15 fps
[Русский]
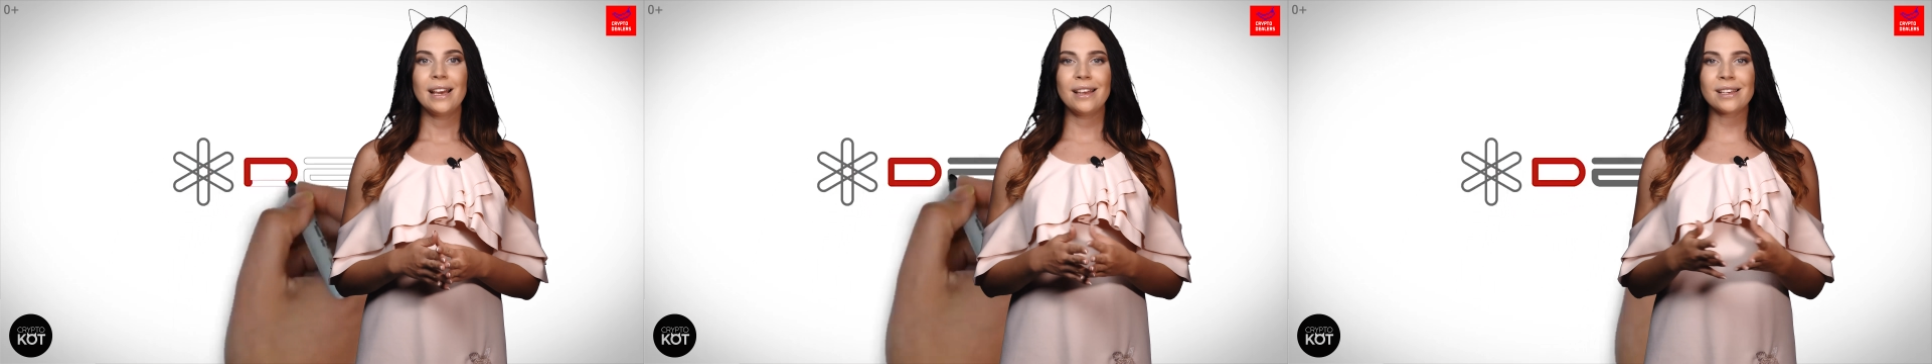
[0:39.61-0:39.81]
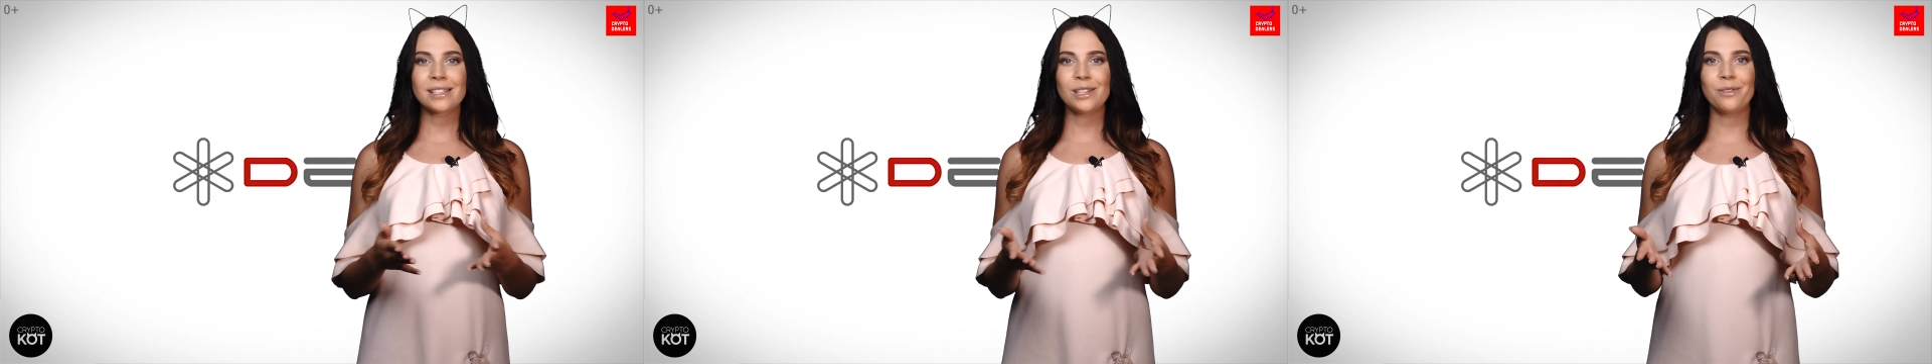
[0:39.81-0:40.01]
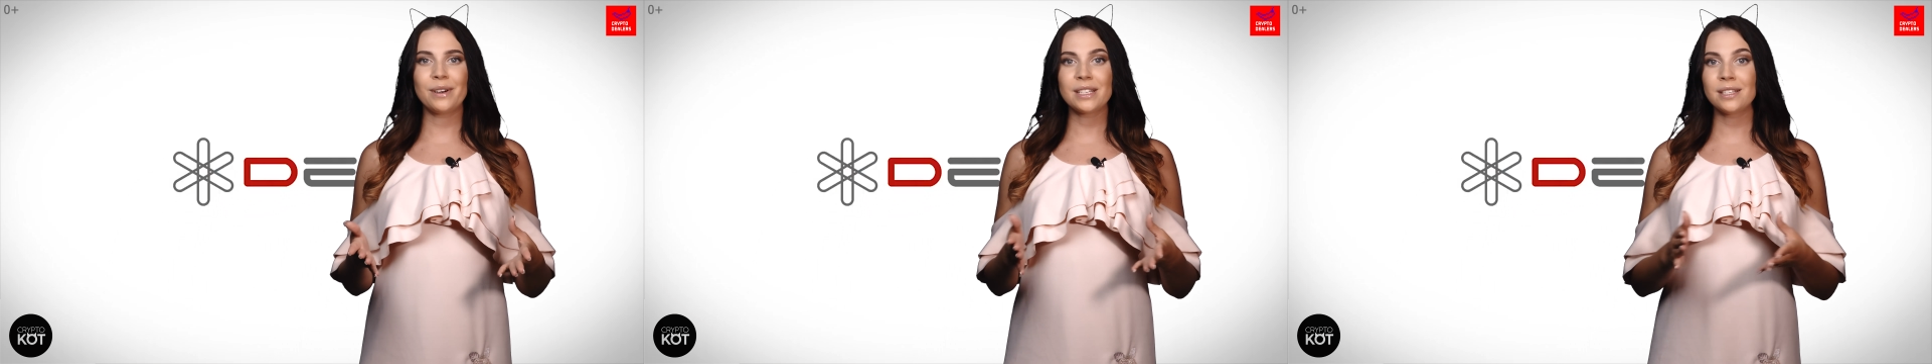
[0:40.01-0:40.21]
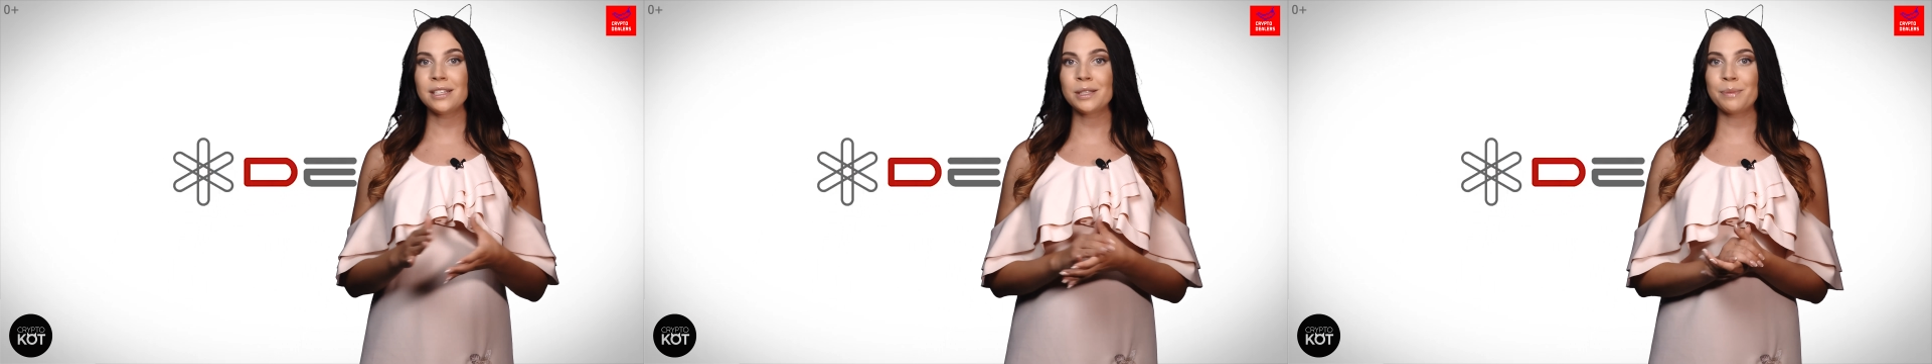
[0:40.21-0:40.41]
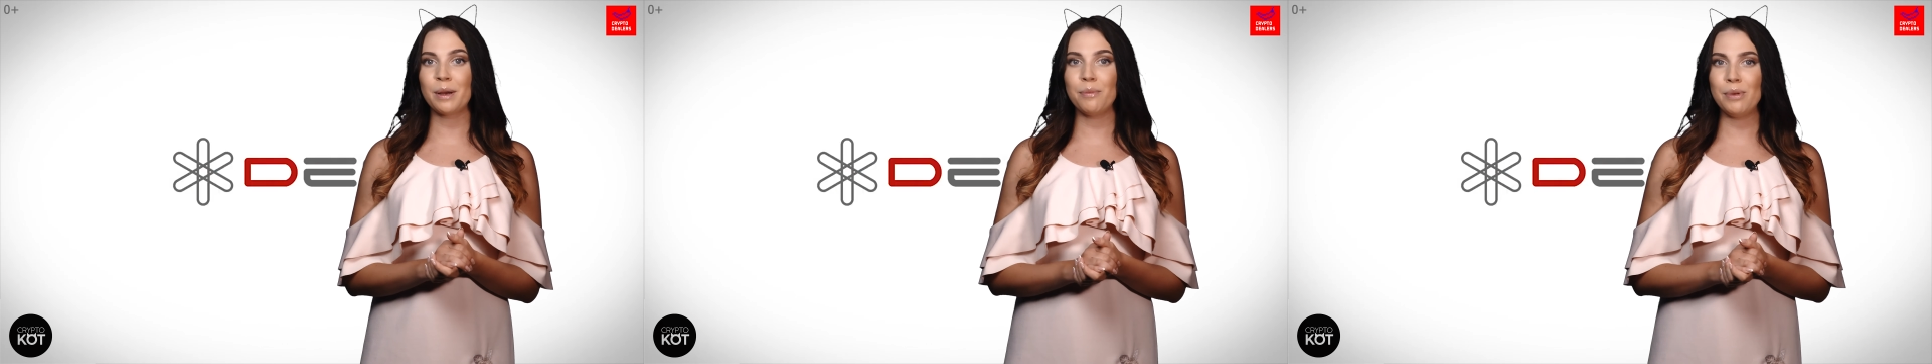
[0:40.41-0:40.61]
Если у вас
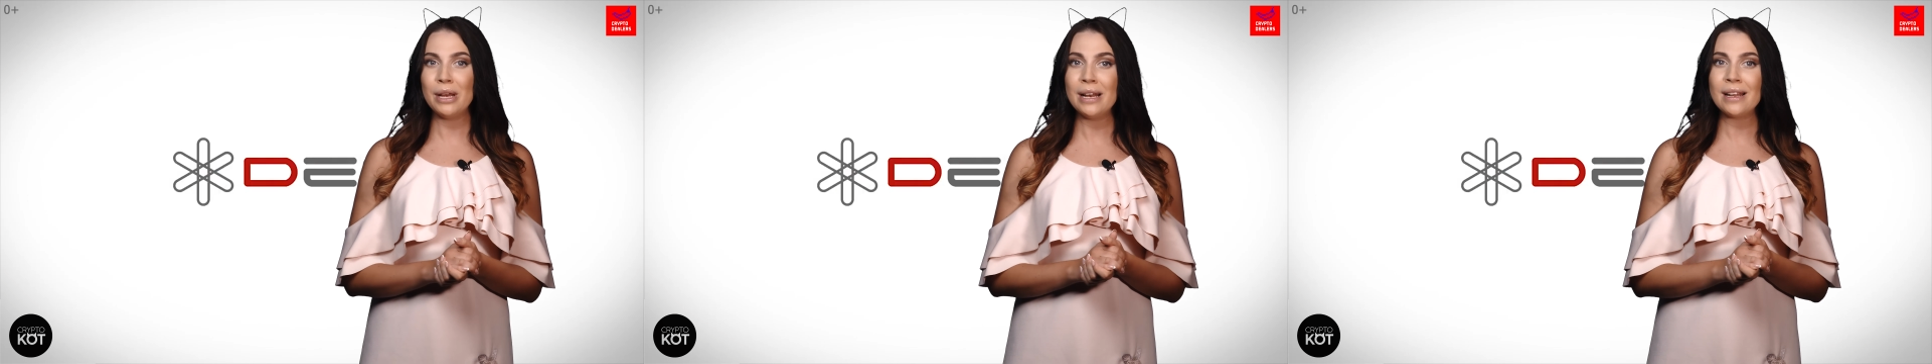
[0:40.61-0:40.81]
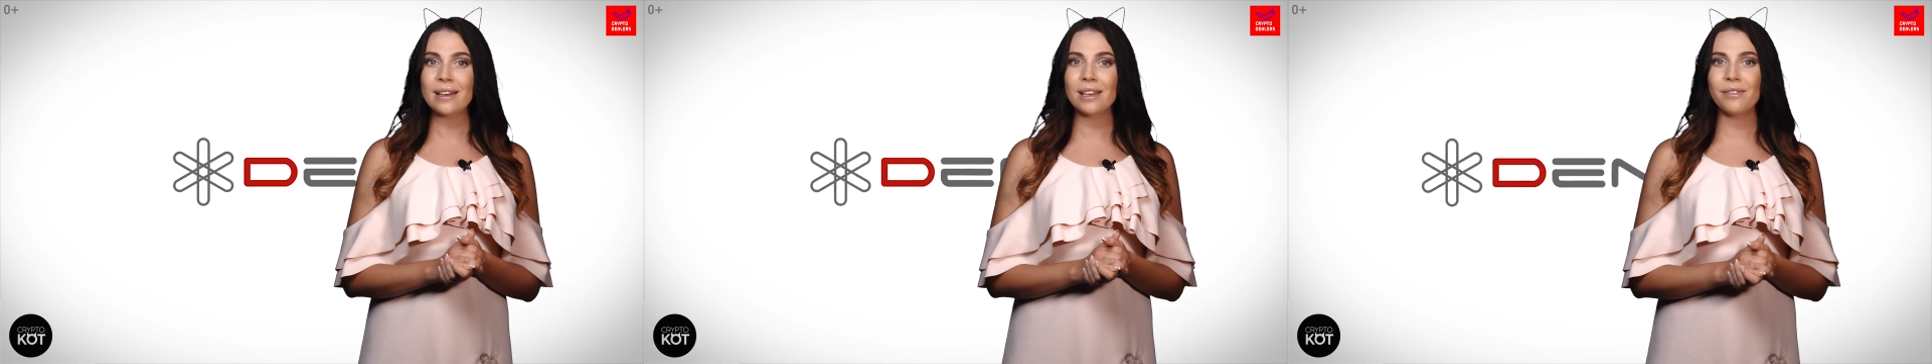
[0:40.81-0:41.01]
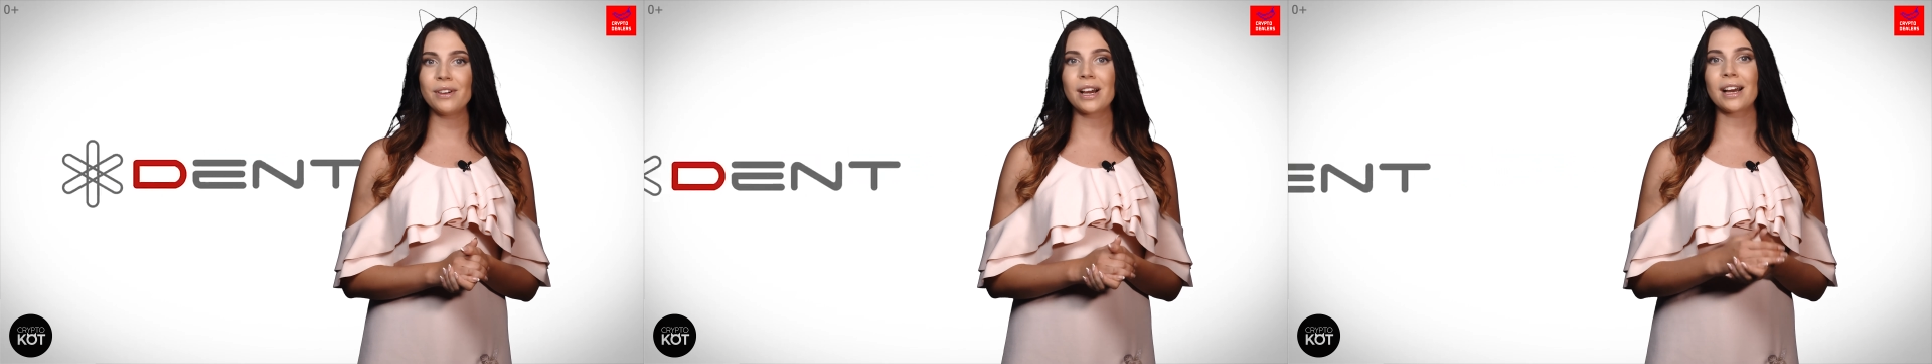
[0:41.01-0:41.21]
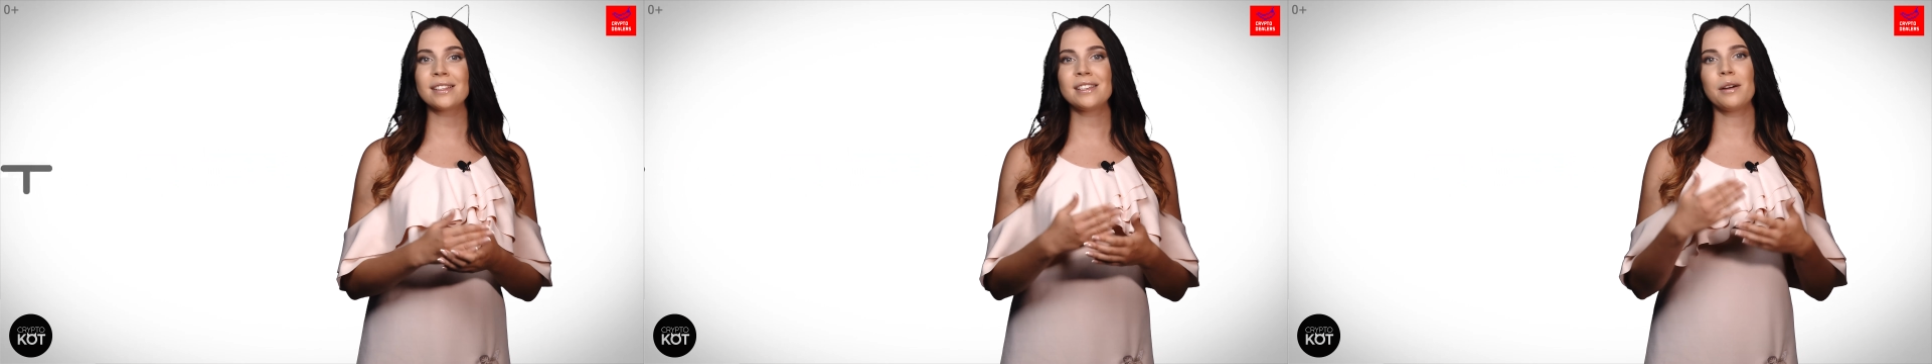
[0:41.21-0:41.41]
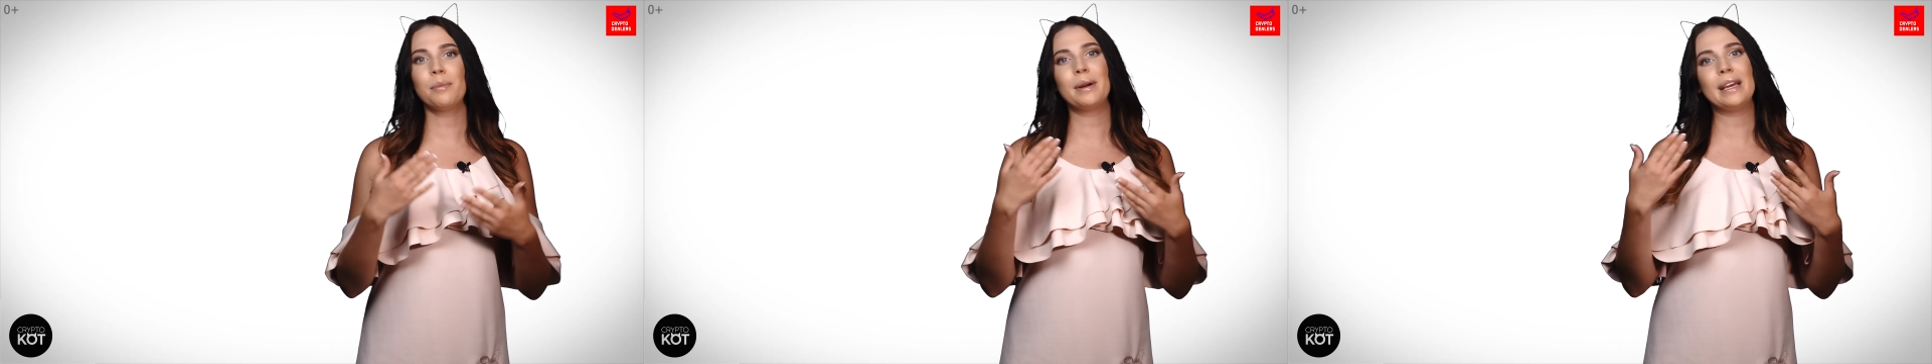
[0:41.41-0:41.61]
есть мобильник и вы
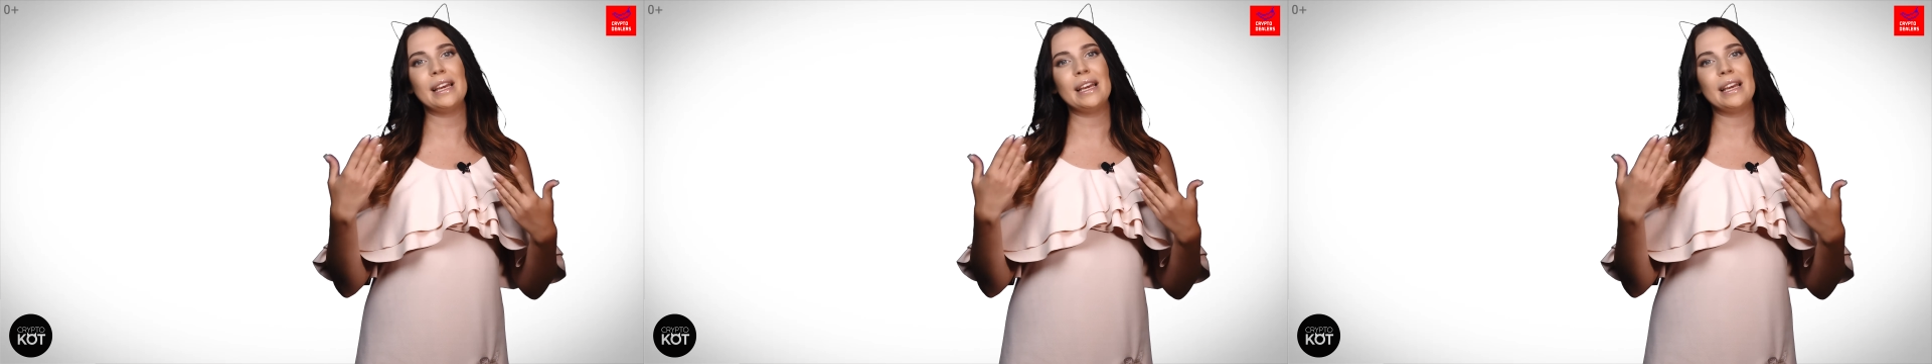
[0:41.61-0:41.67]
хотя бы